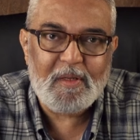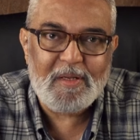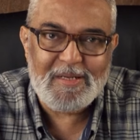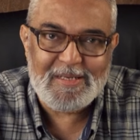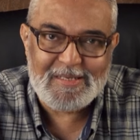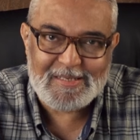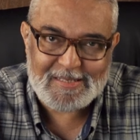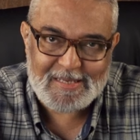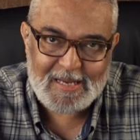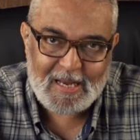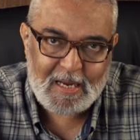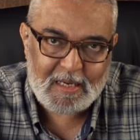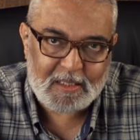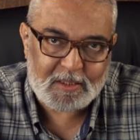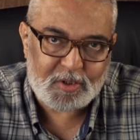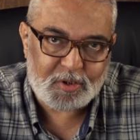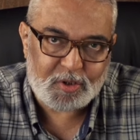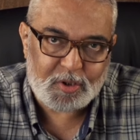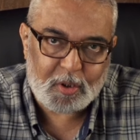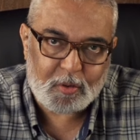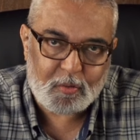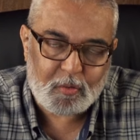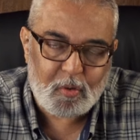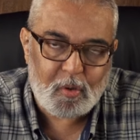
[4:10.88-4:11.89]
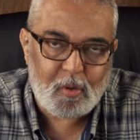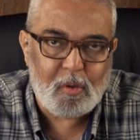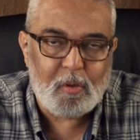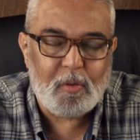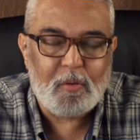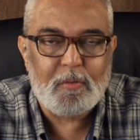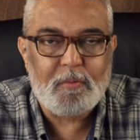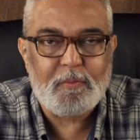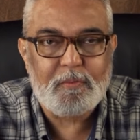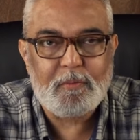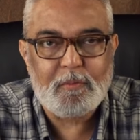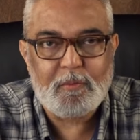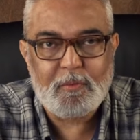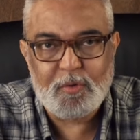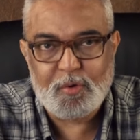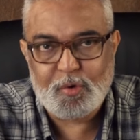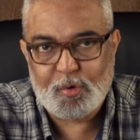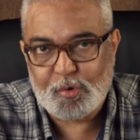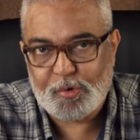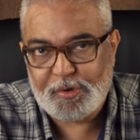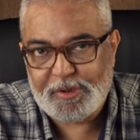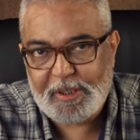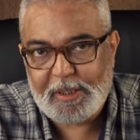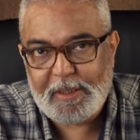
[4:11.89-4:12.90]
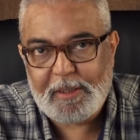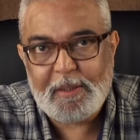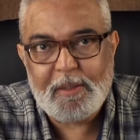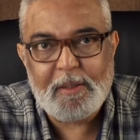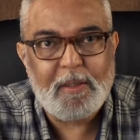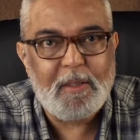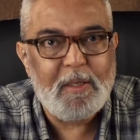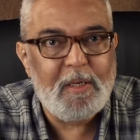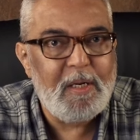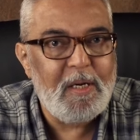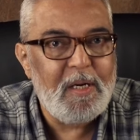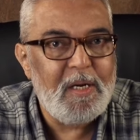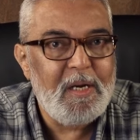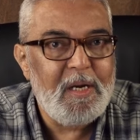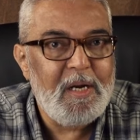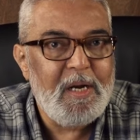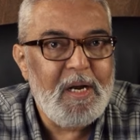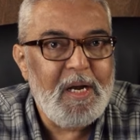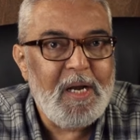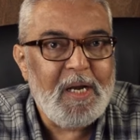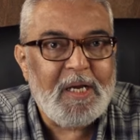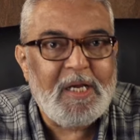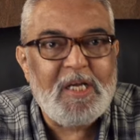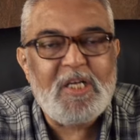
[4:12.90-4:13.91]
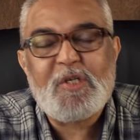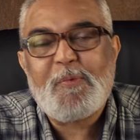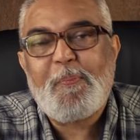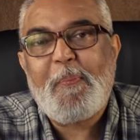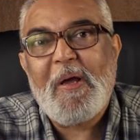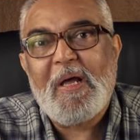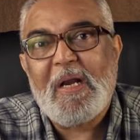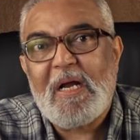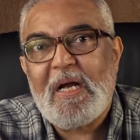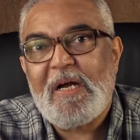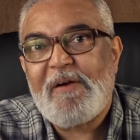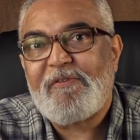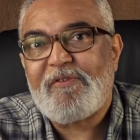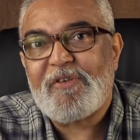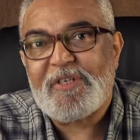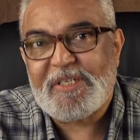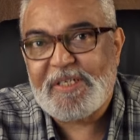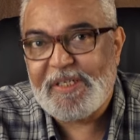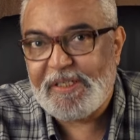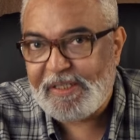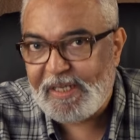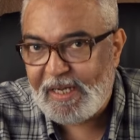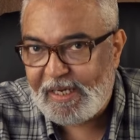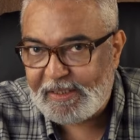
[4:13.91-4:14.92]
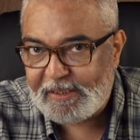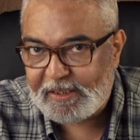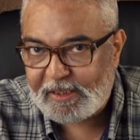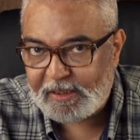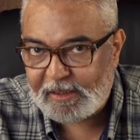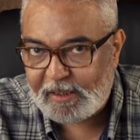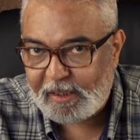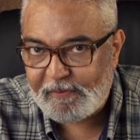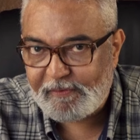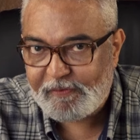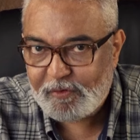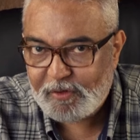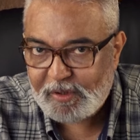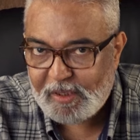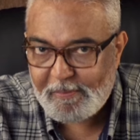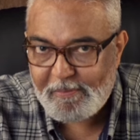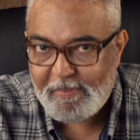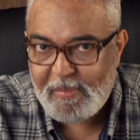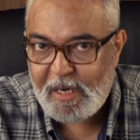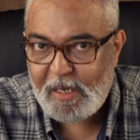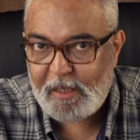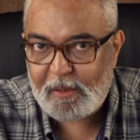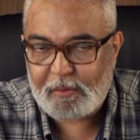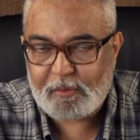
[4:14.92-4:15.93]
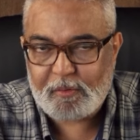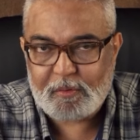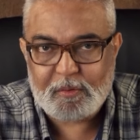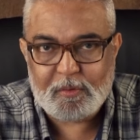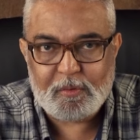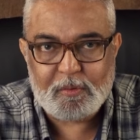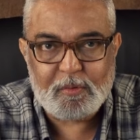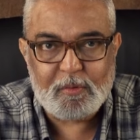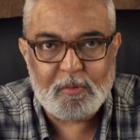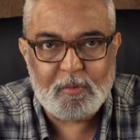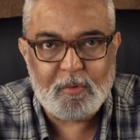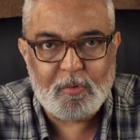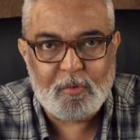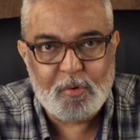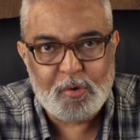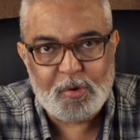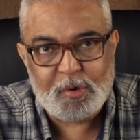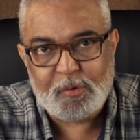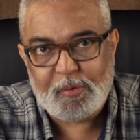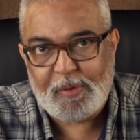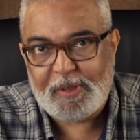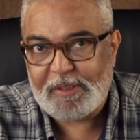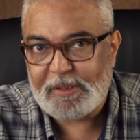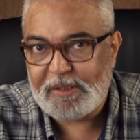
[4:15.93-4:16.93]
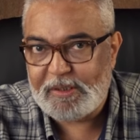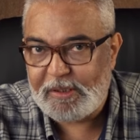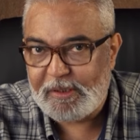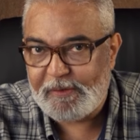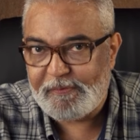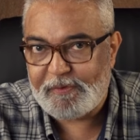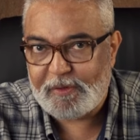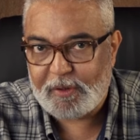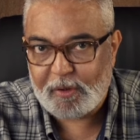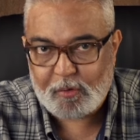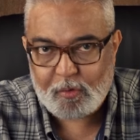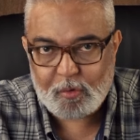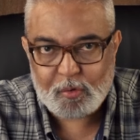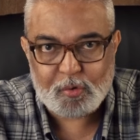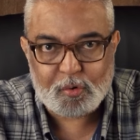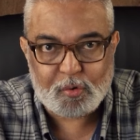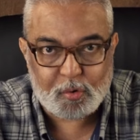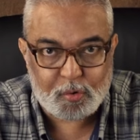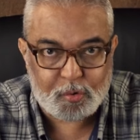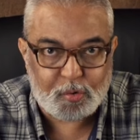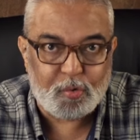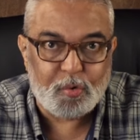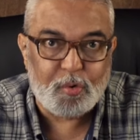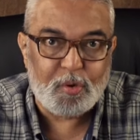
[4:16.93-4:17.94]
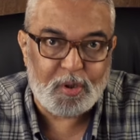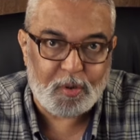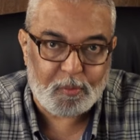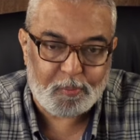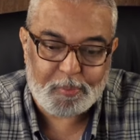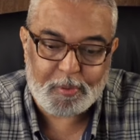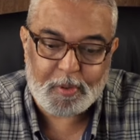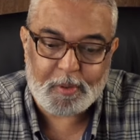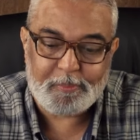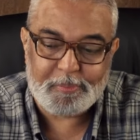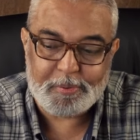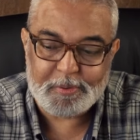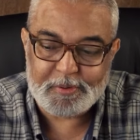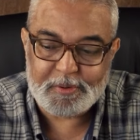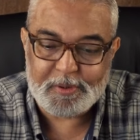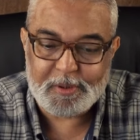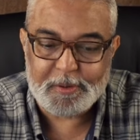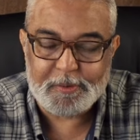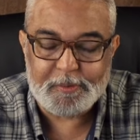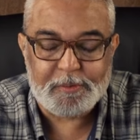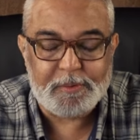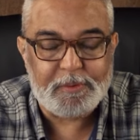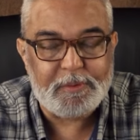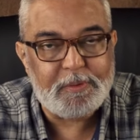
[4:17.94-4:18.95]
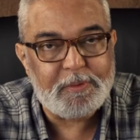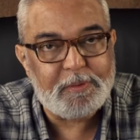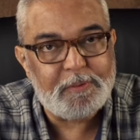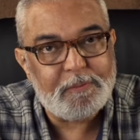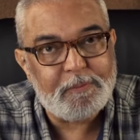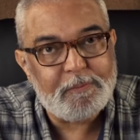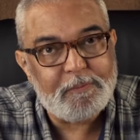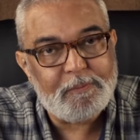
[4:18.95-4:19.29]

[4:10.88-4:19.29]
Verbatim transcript: Isaac, Jacó, José, que esperavam a cidade que tem fundamentos, cujo artífice e construtor é o próprio Deus.